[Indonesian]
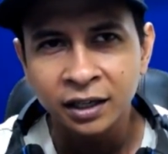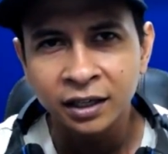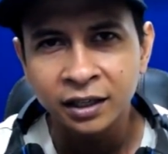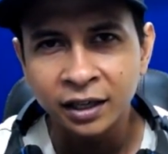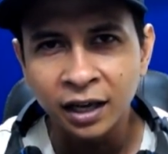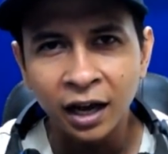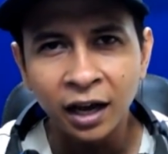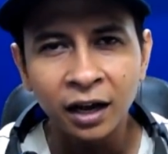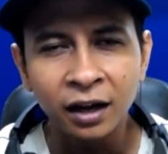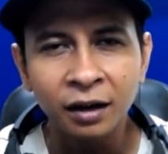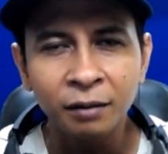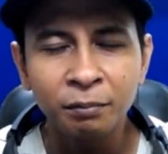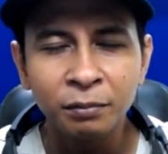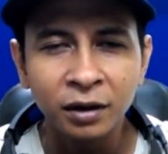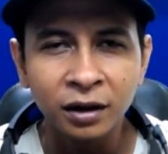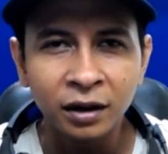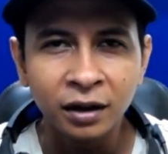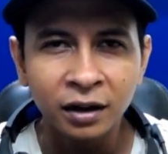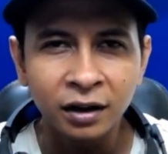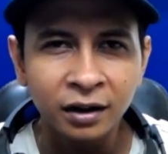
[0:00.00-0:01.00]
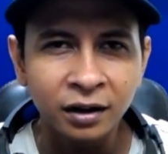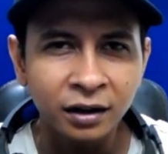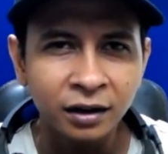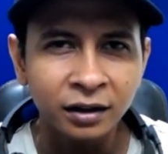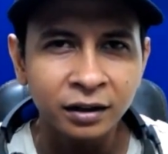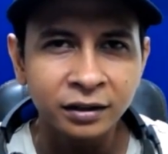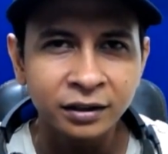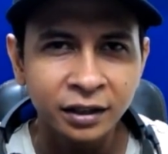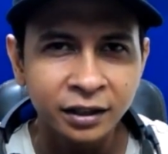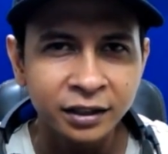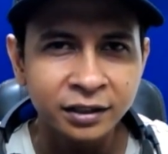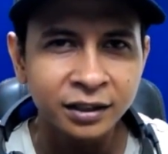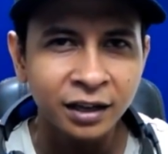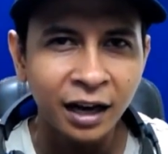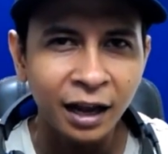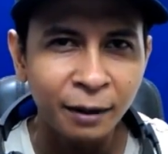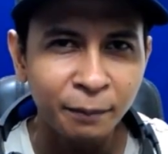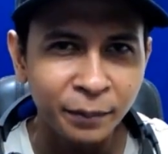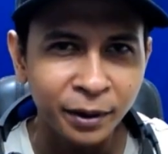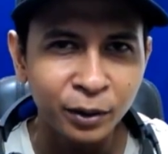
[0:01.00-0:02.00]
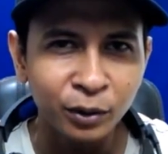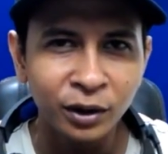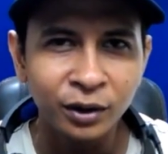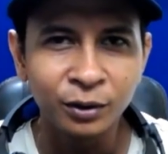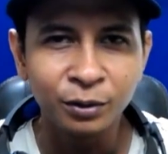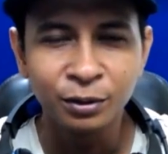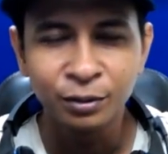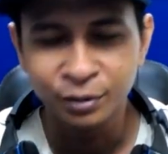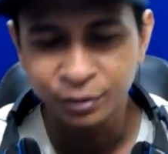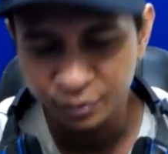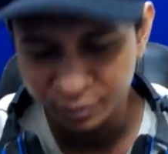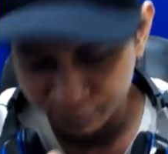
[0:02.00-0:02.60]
Yang berjenis kelamin, waduh